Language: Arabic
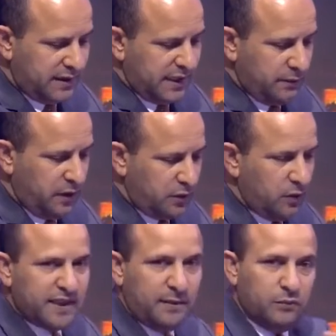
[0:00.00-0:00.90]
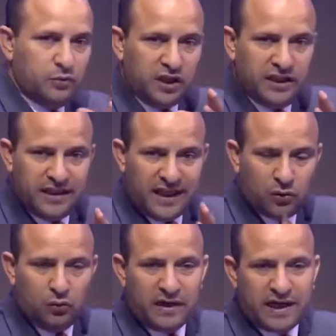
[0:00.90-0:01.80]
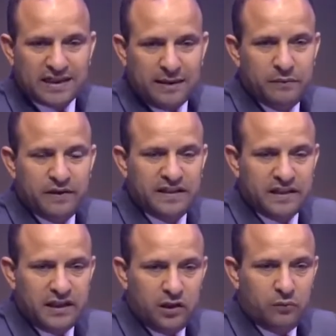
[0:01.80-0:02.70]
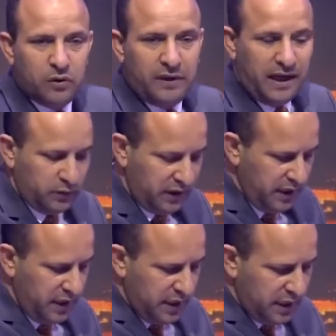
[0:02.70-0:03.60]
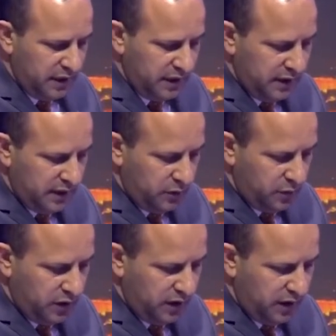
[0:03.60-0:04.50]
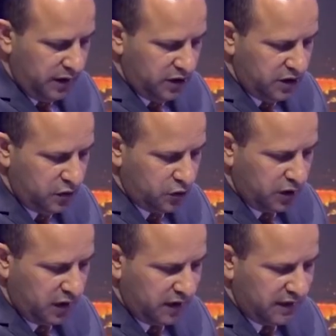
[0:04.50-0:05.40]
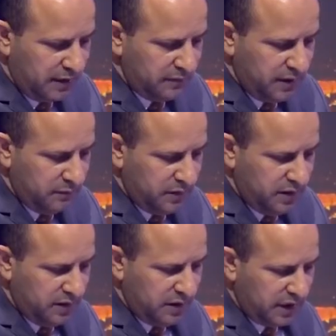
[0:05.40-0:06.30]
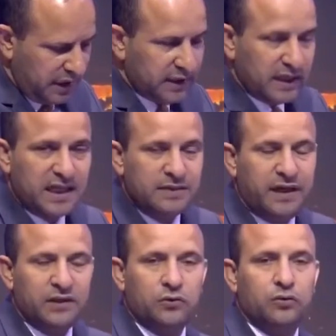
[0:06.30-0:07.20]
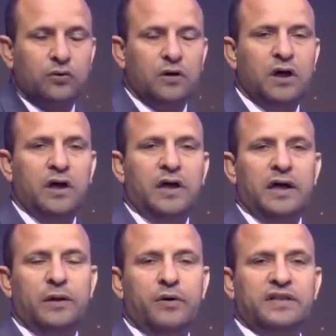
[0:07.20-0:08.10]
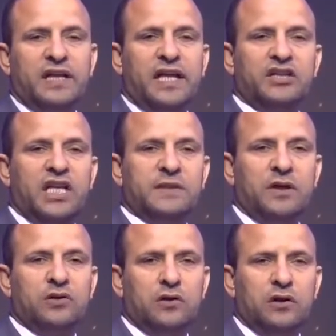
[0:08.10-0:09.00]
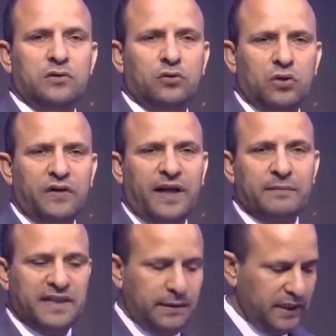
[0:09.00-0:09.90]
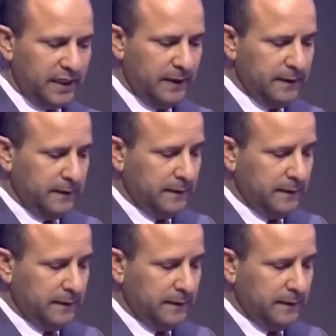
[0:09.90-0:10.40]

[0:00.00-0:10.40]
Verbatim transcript: نستسمح حضرتك ونستسمح المشاهدين ناخذ مقاطع من مسيره اليوم ثم عوده لننهي الجزء الختامي من لقائنا الخاص مع الدكتور آه، وزير الخارجيه الاسبق دكتور رفيق عبد السلام يلا